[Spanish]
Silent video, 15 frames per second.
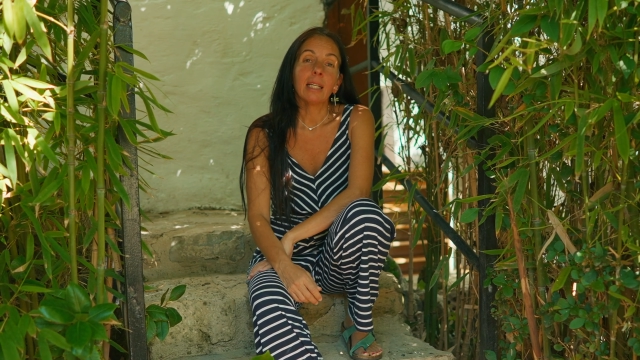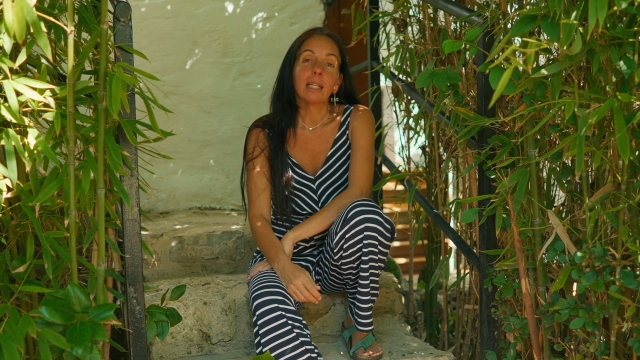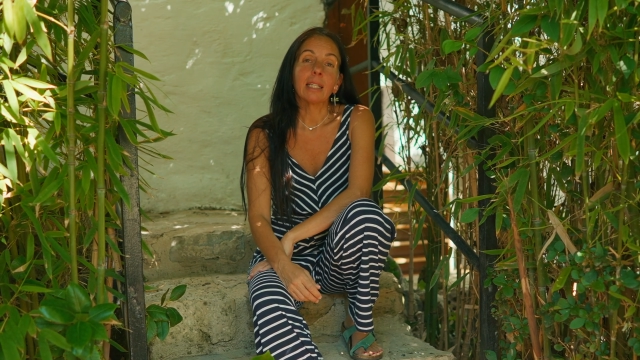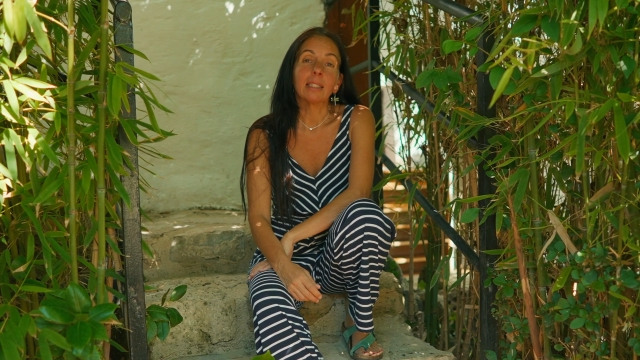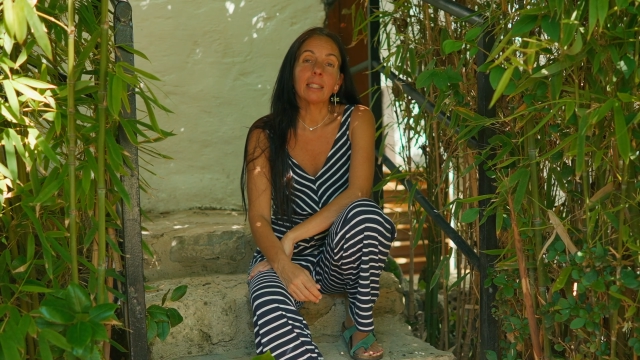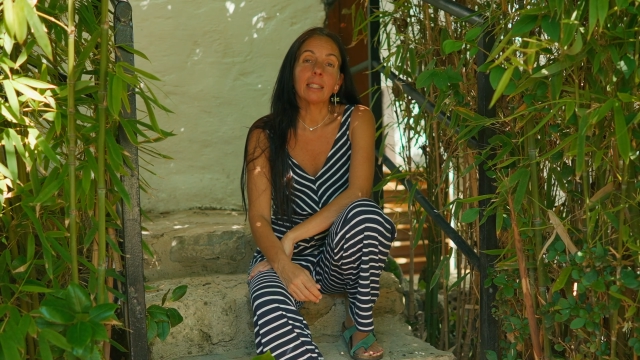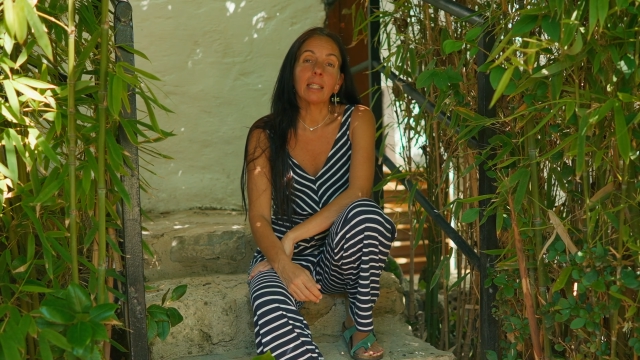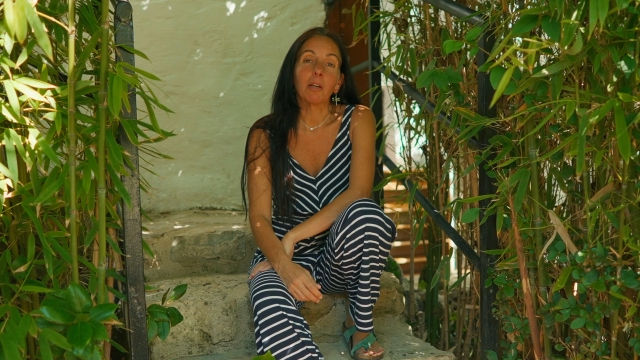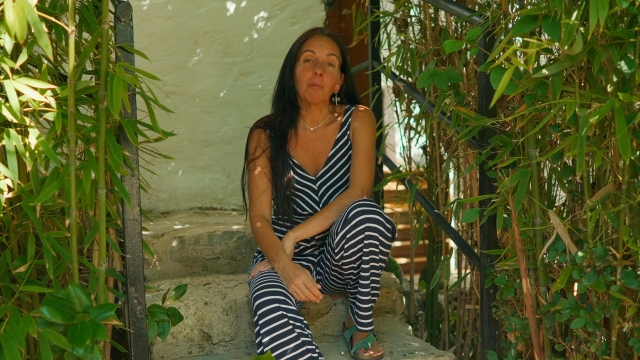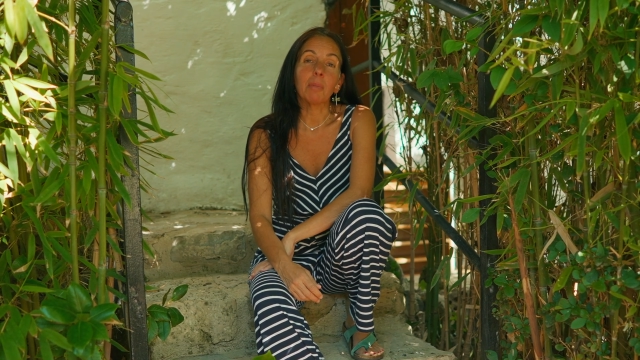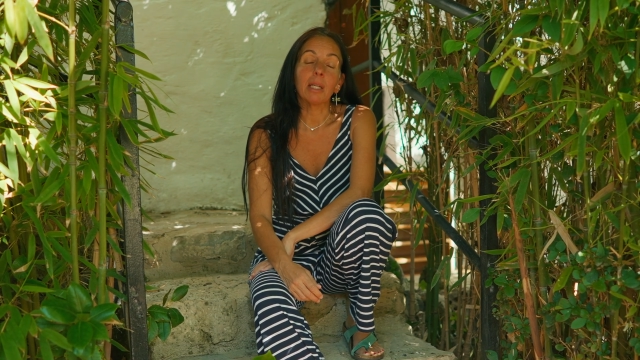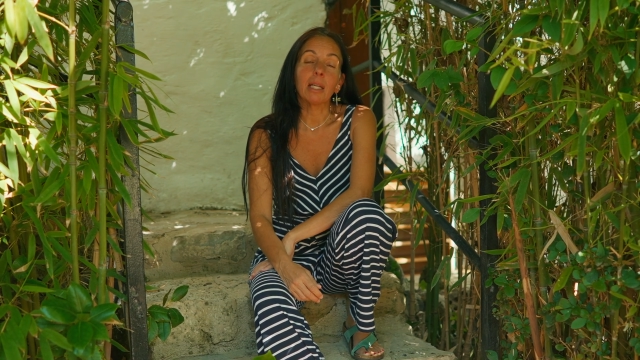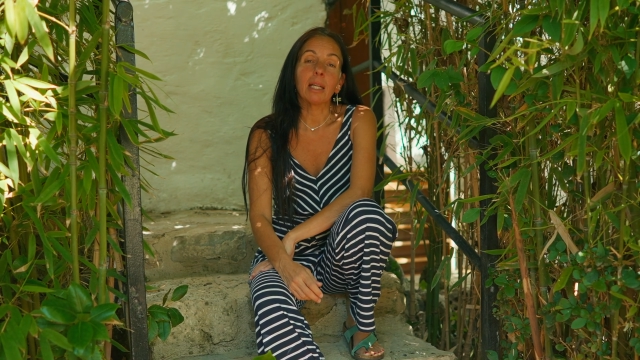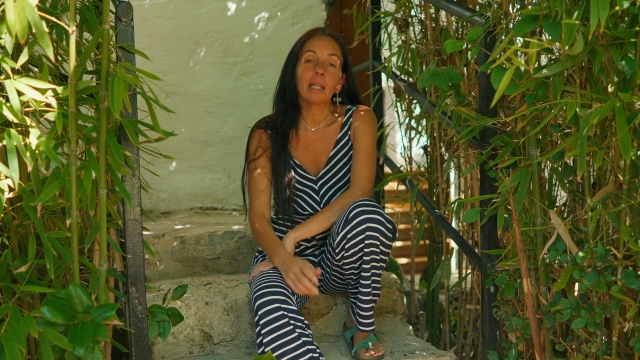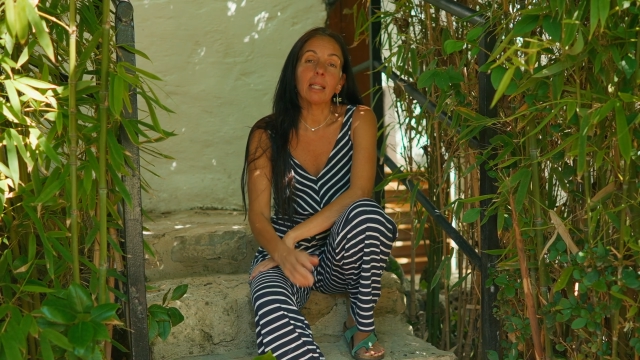que se
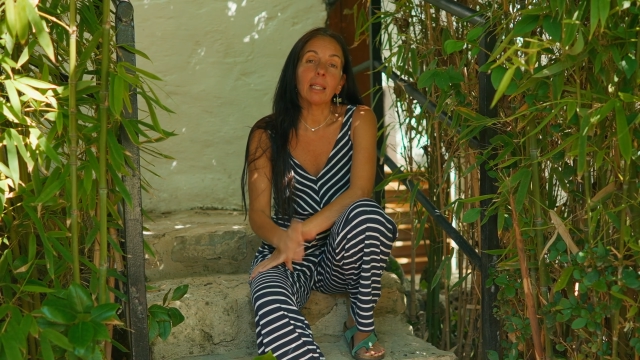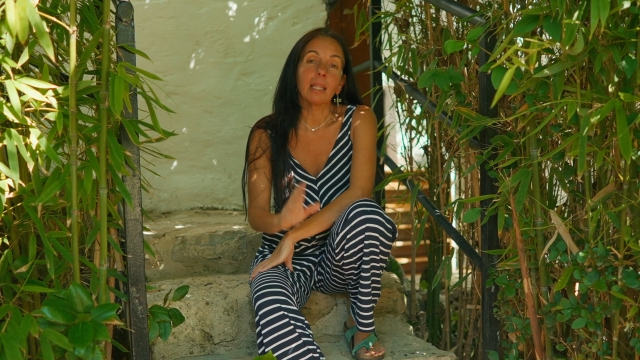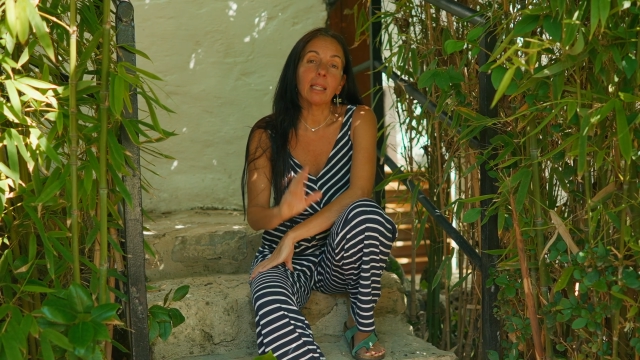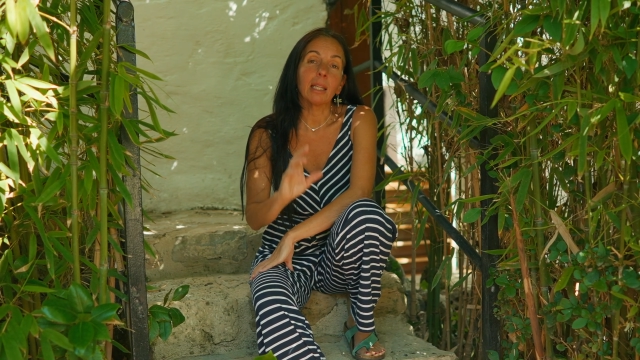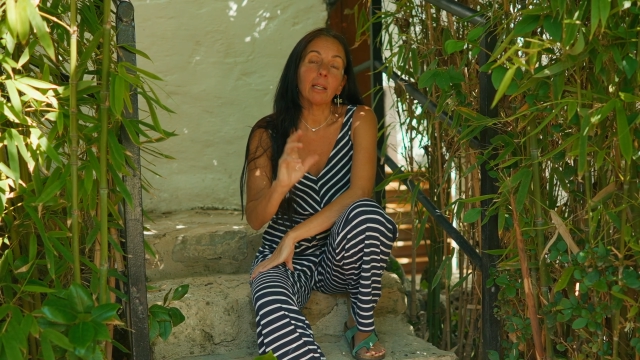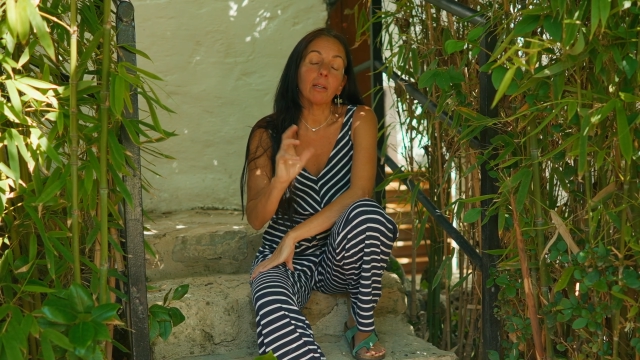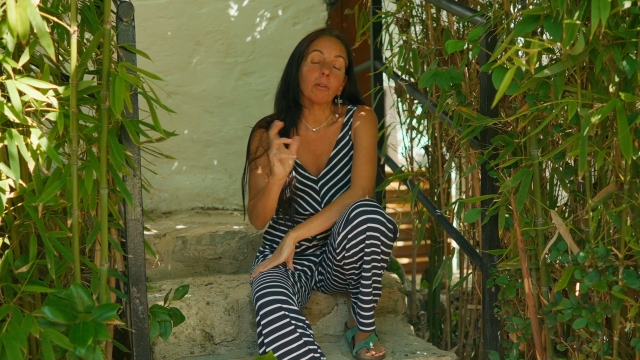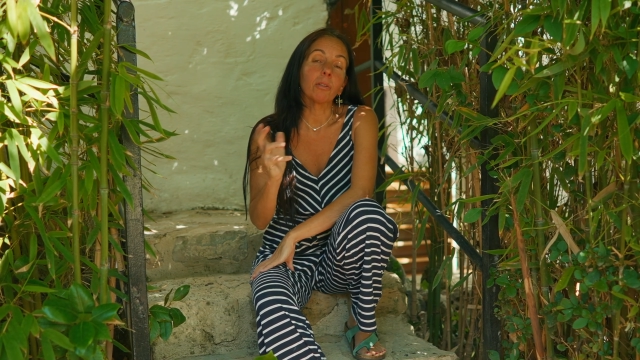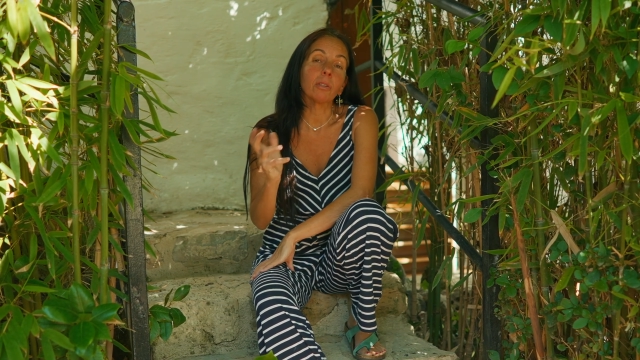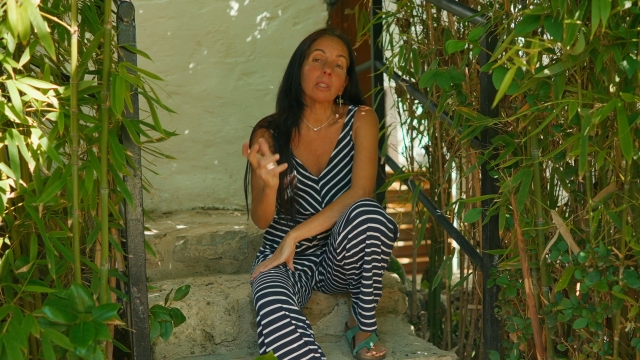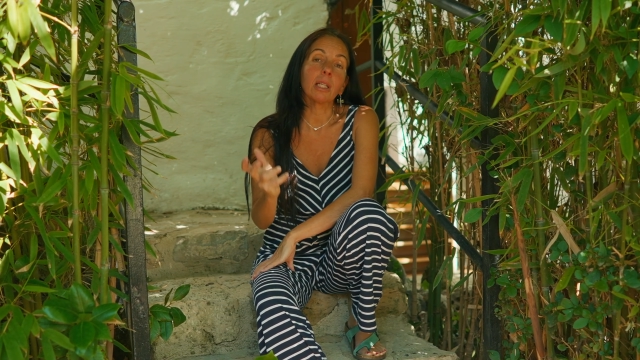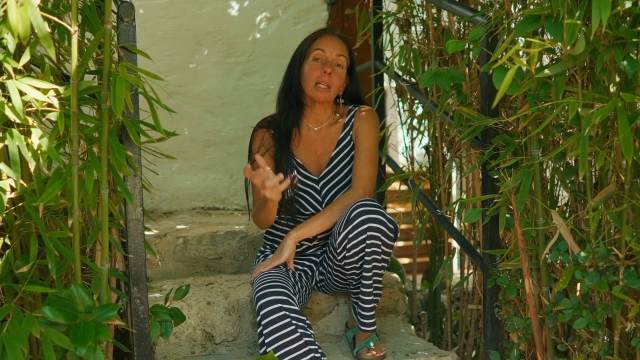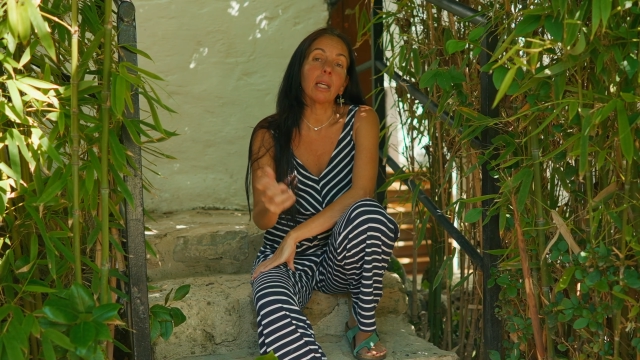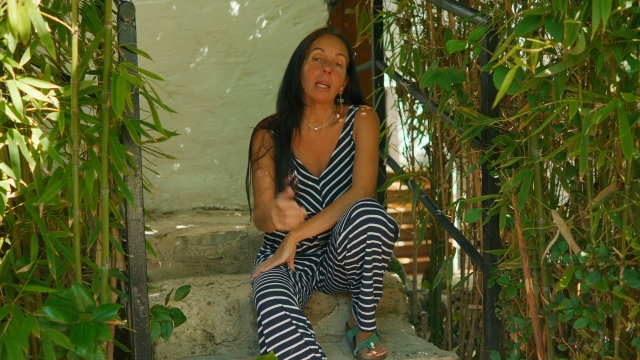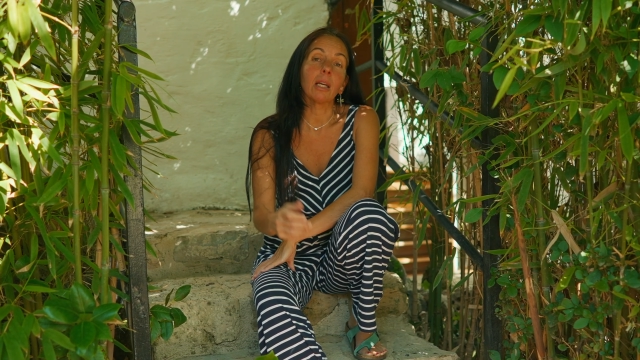terminan, ciclos
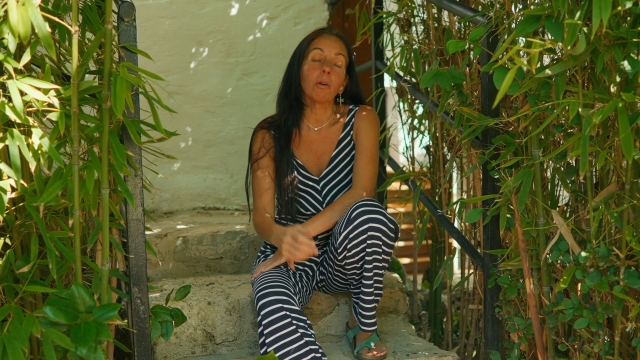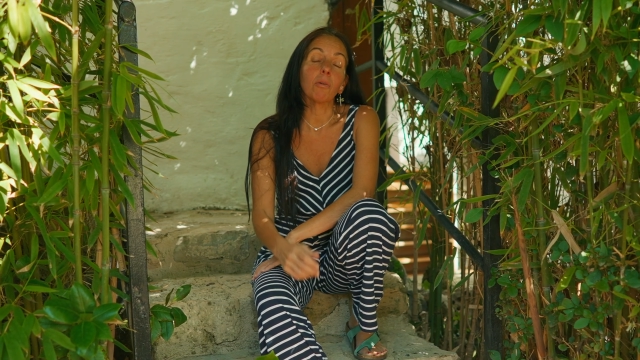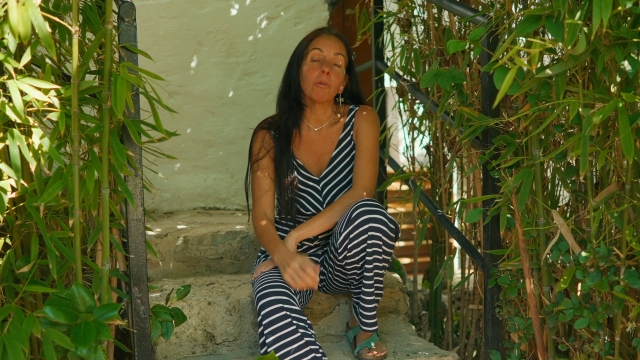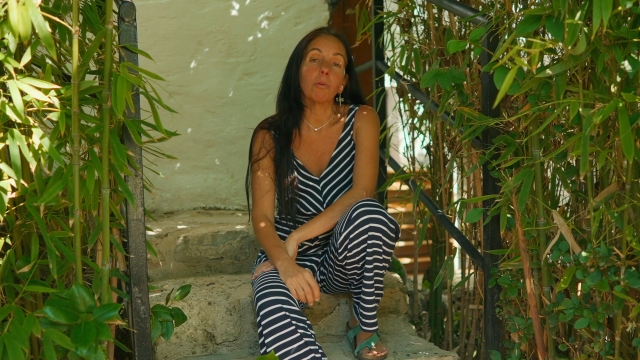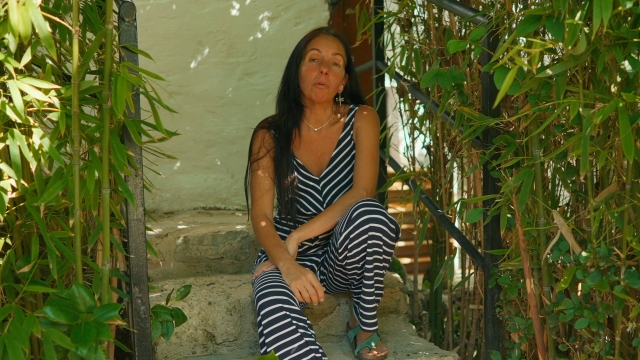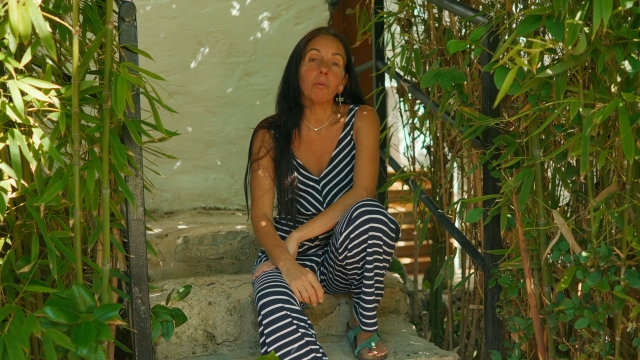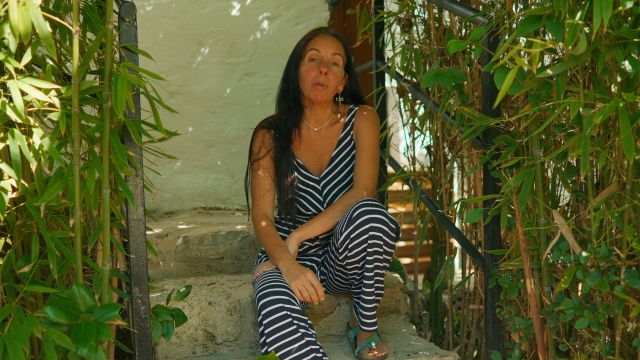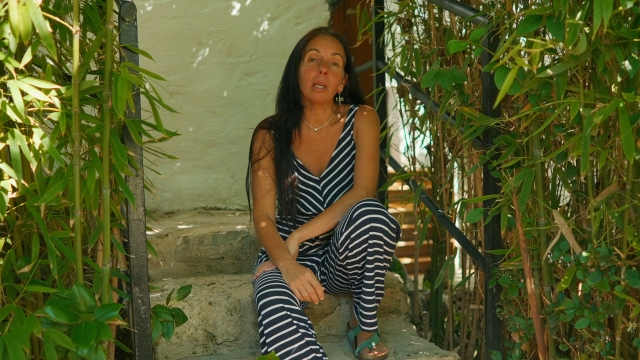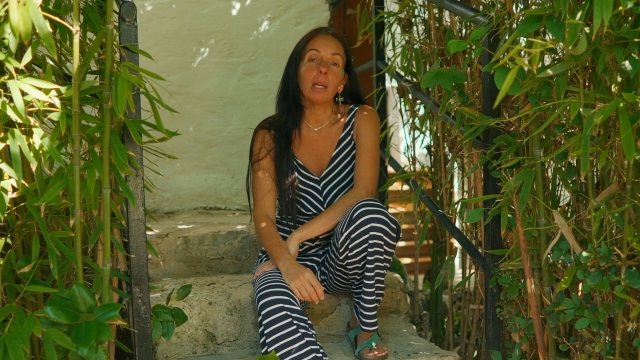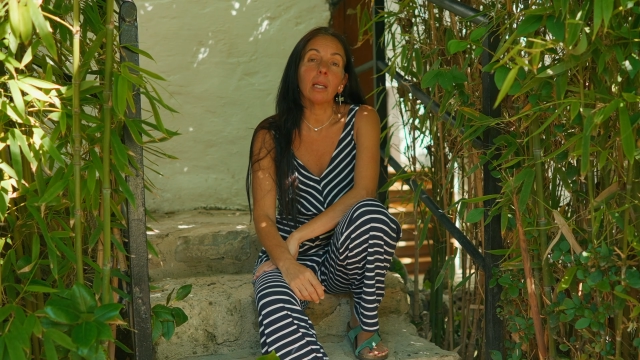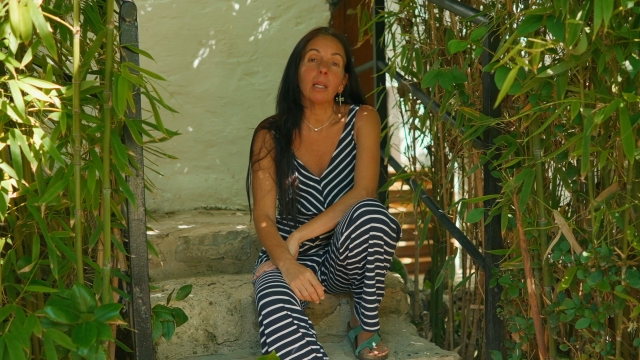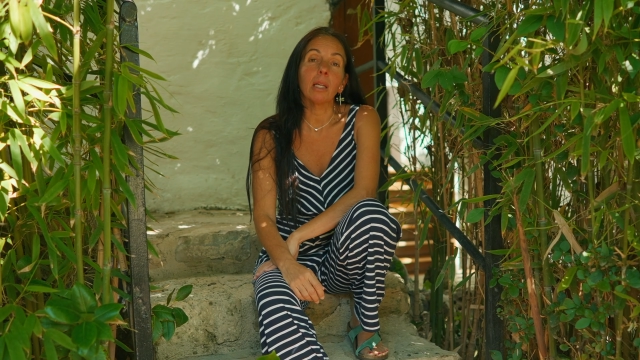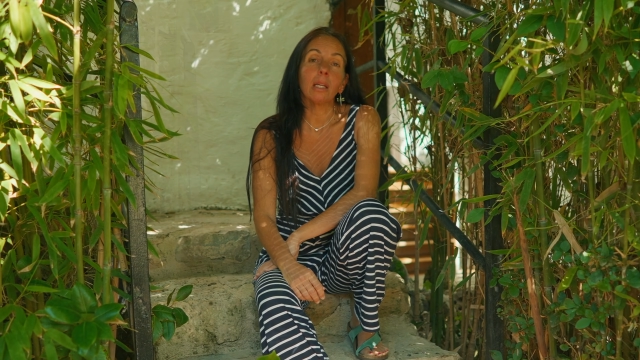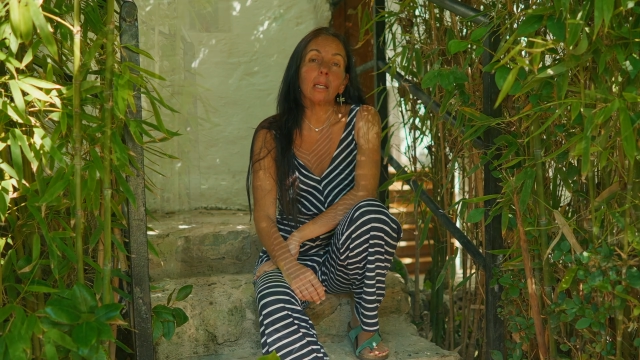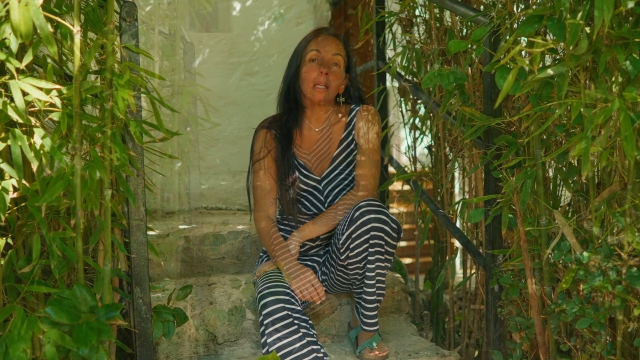que
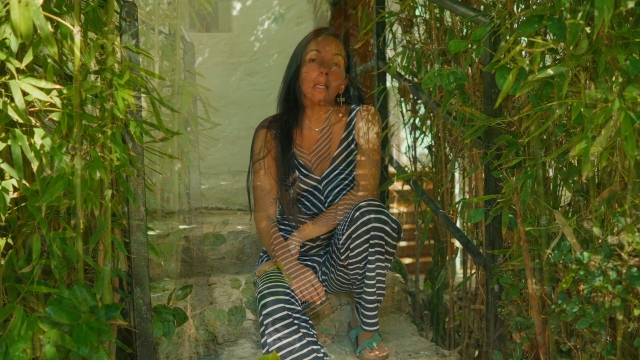concluyen,